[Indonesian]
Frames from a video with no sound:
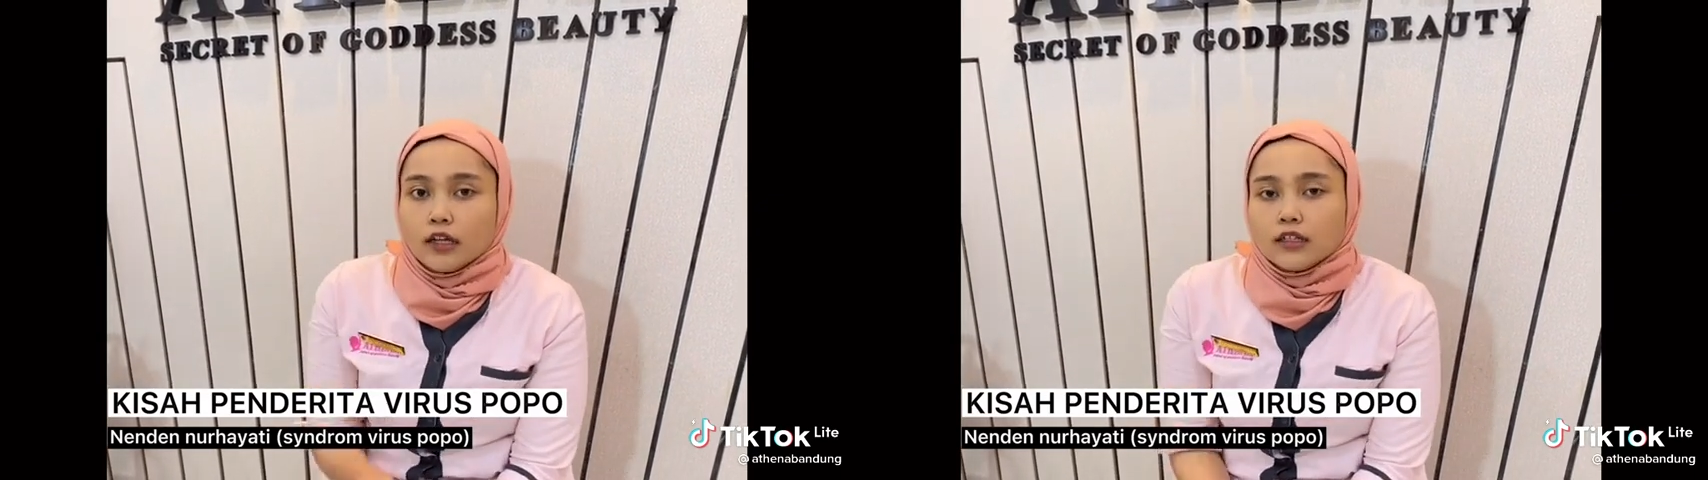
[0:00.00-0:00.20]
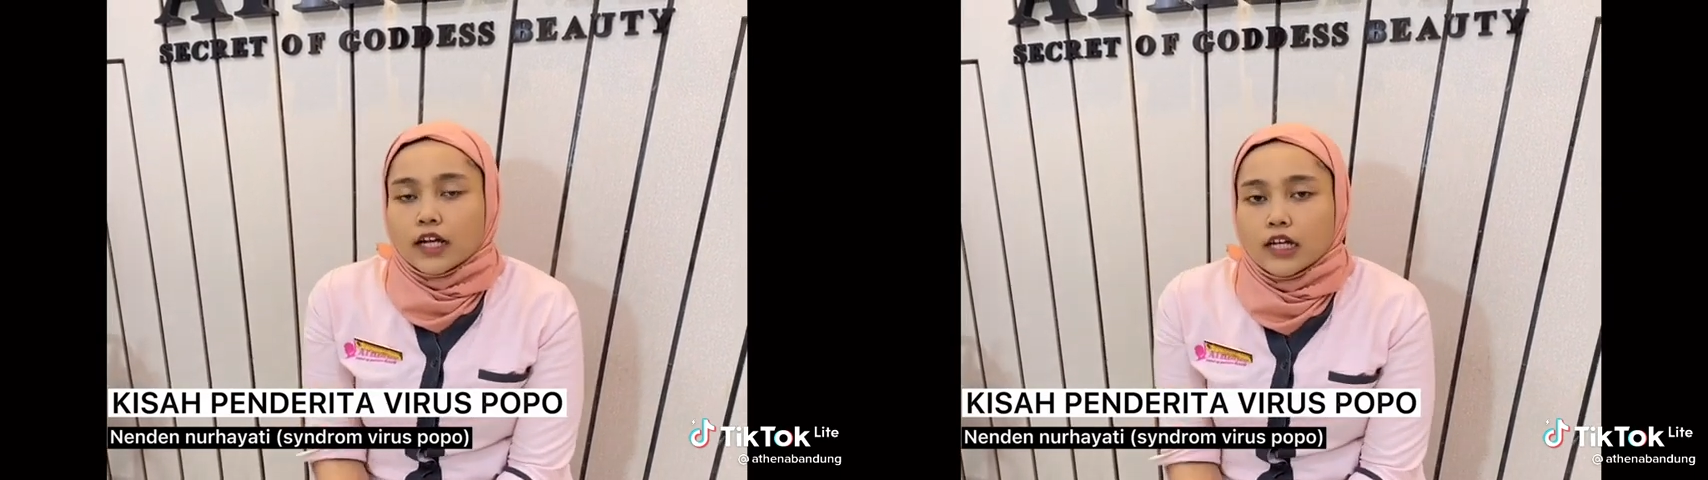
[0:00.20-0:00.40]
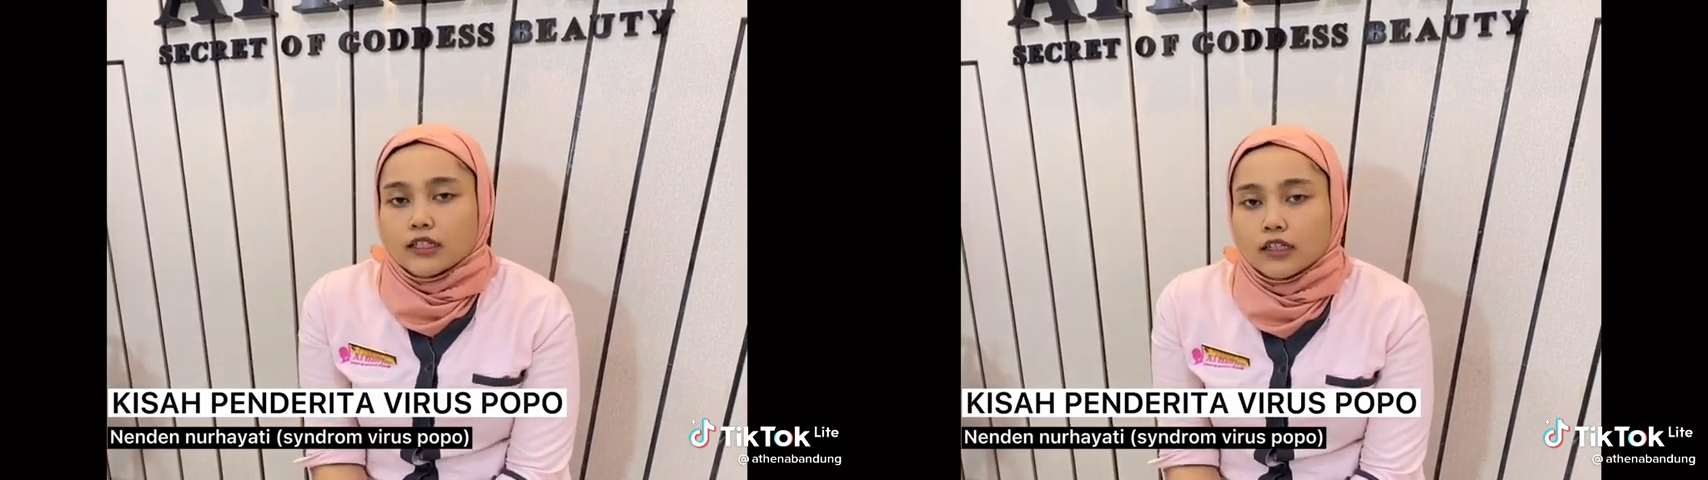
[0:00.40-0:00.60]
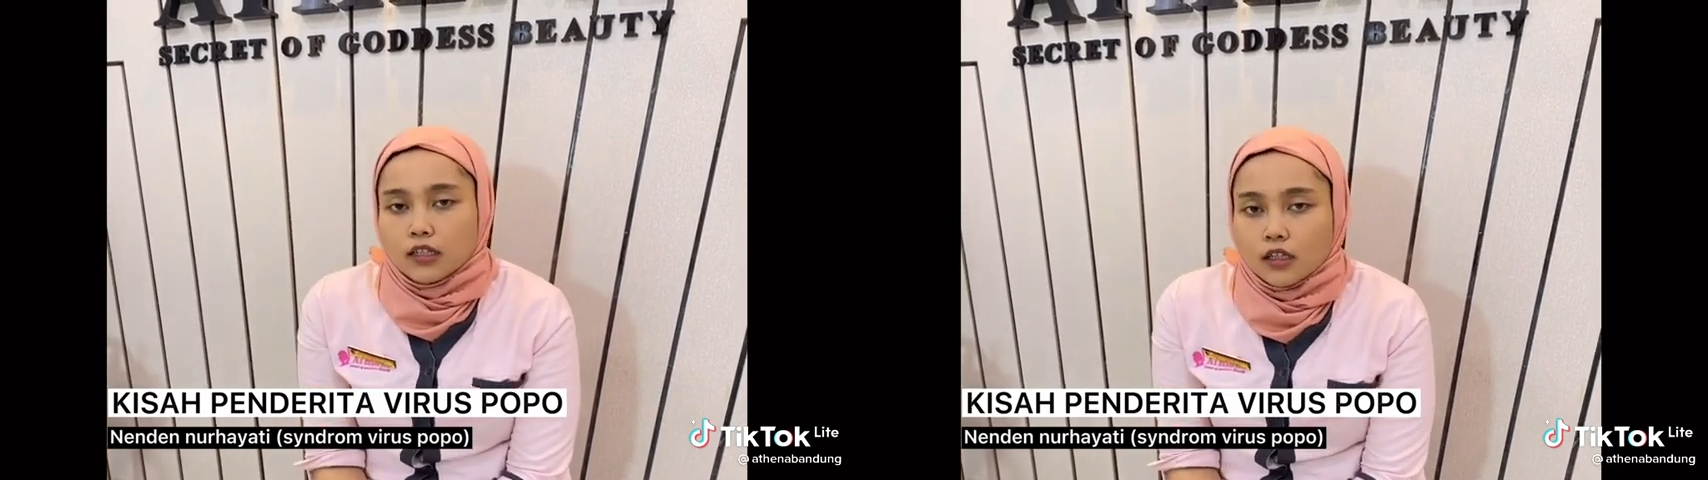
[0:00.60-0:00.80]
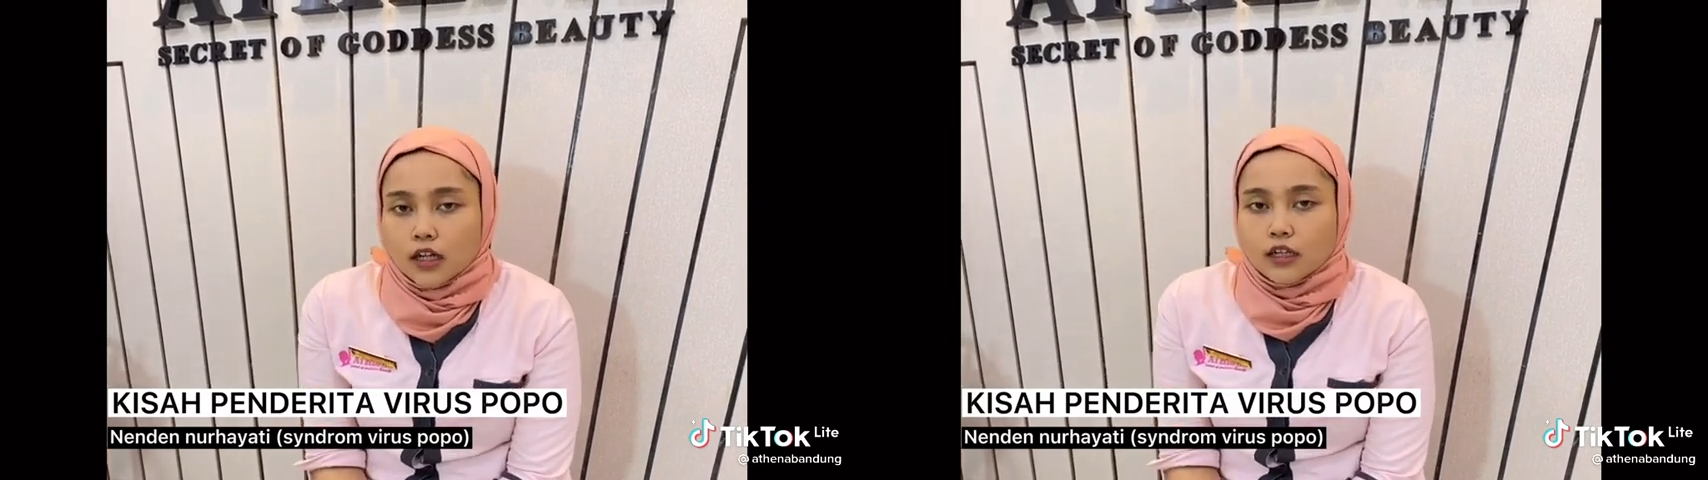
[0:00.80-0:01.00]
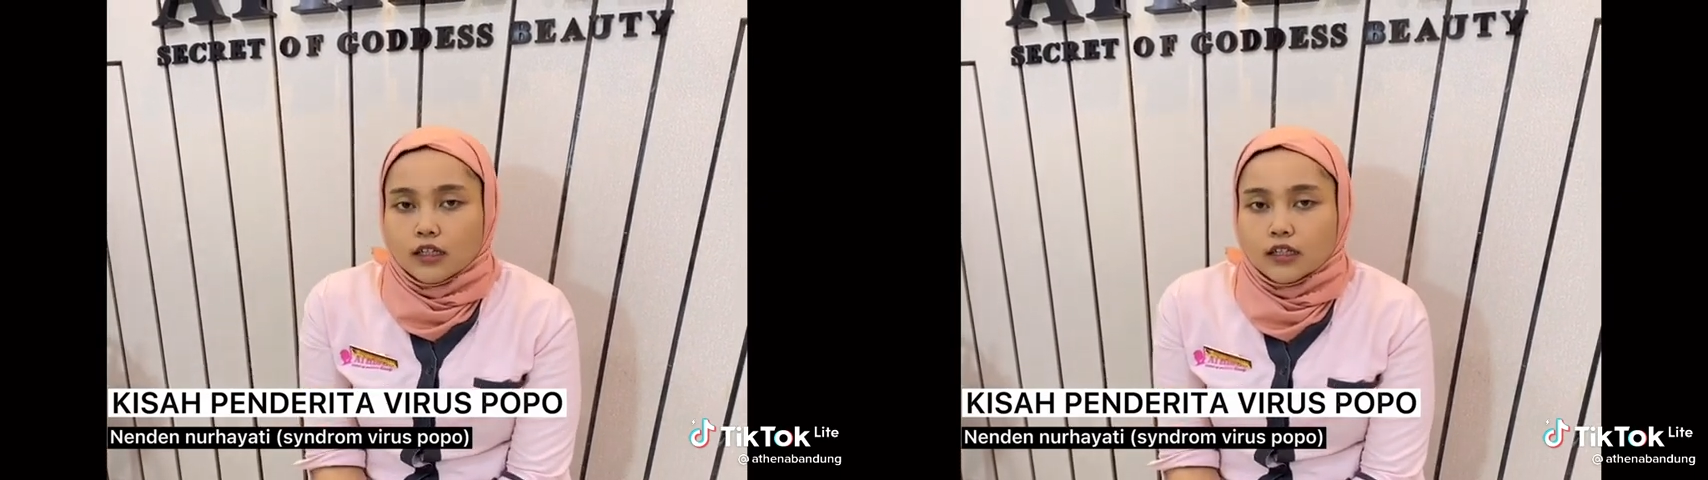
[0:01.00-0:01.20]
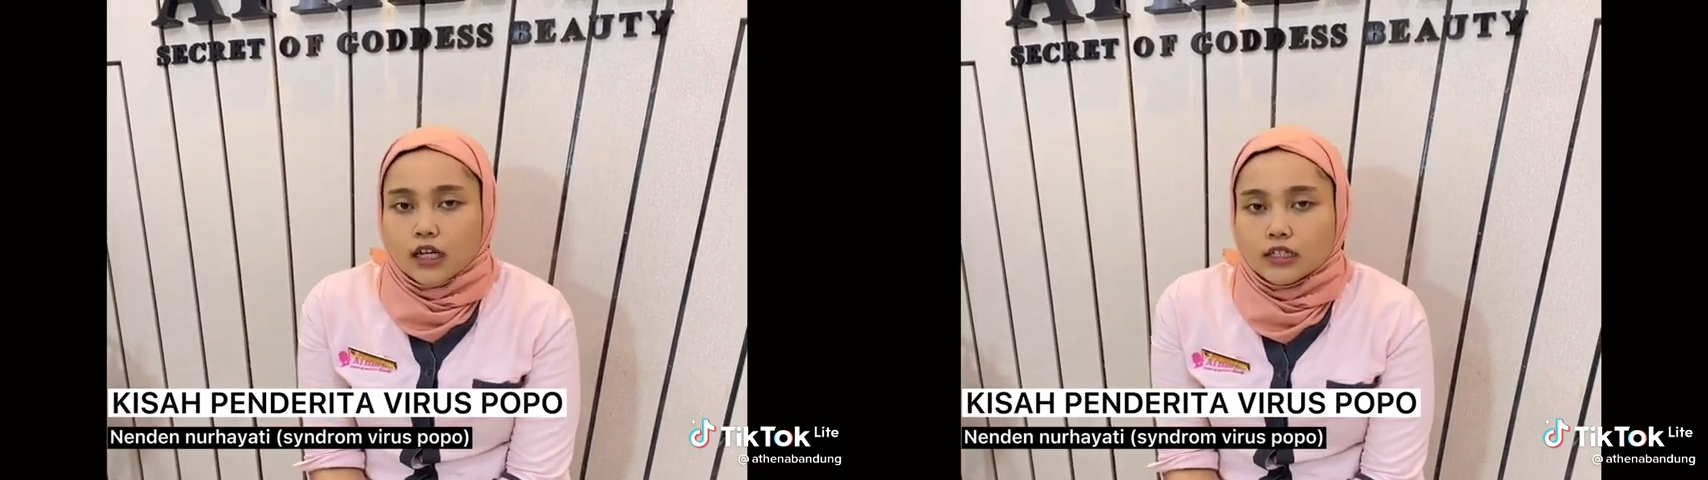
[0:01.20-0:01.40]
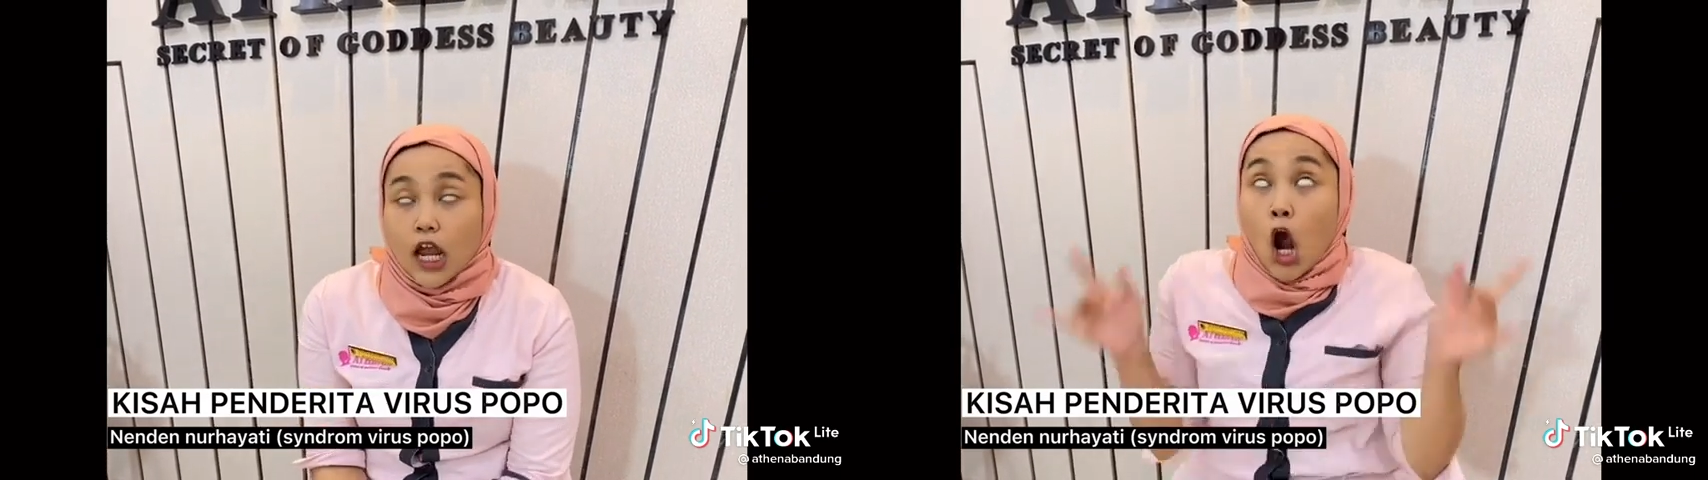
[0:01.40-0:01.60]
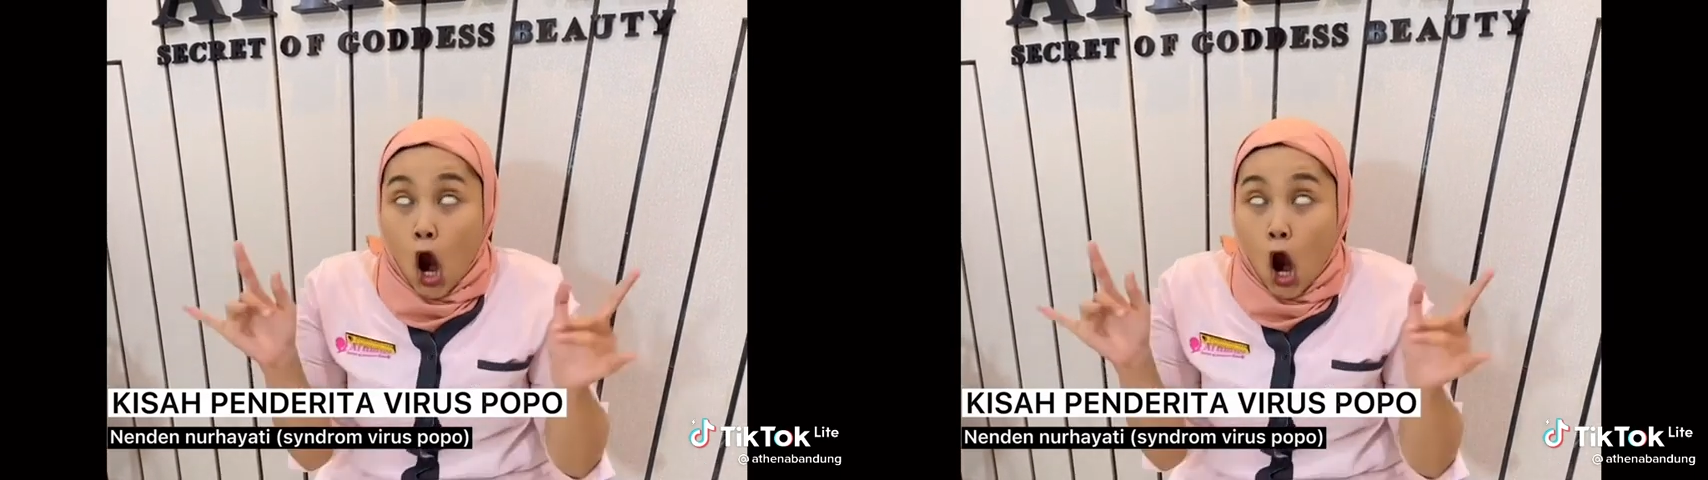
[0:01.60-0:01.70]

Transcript: Saya sedih karena tangan saya